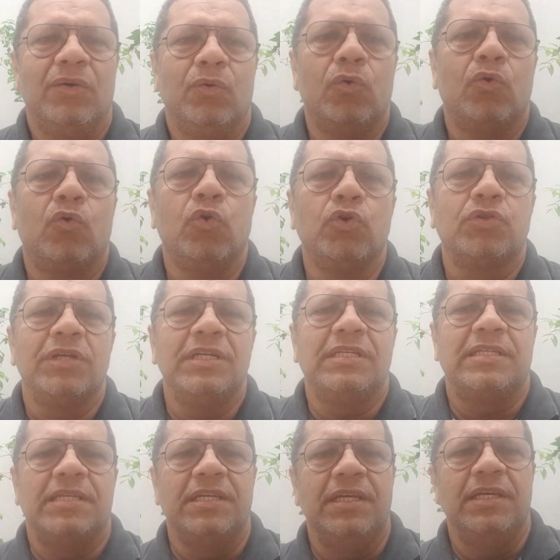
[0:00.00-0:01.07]
O curso em
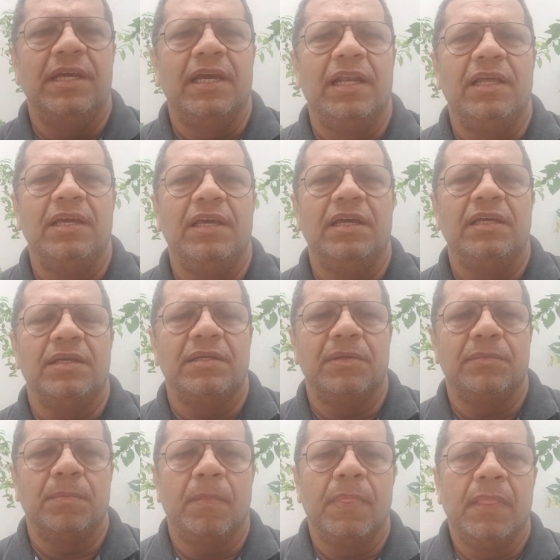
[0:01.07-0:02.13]
si, ele
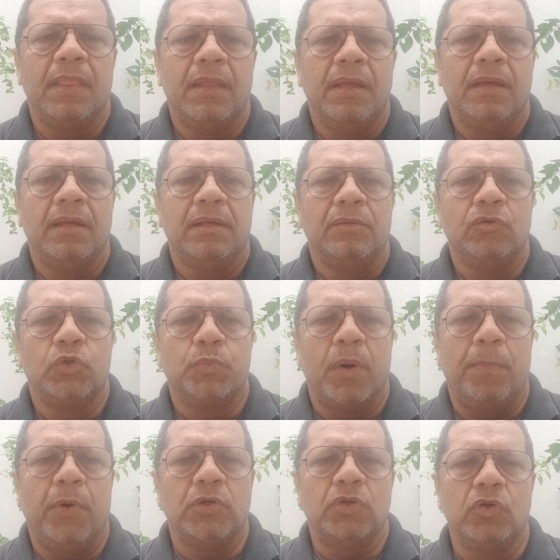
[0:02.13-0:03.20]
nos
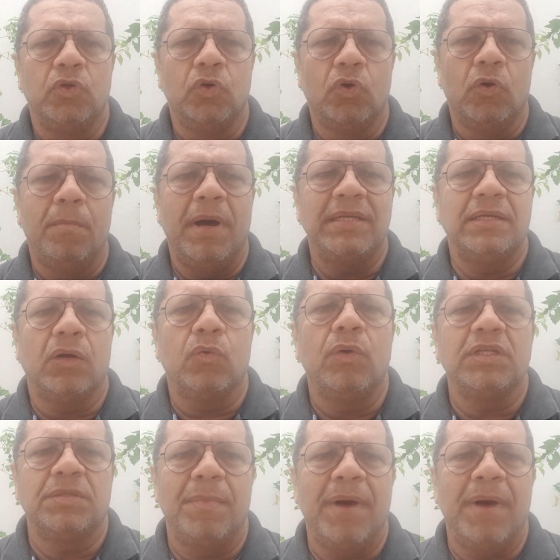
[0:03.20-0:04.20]
proporcionou mais algumas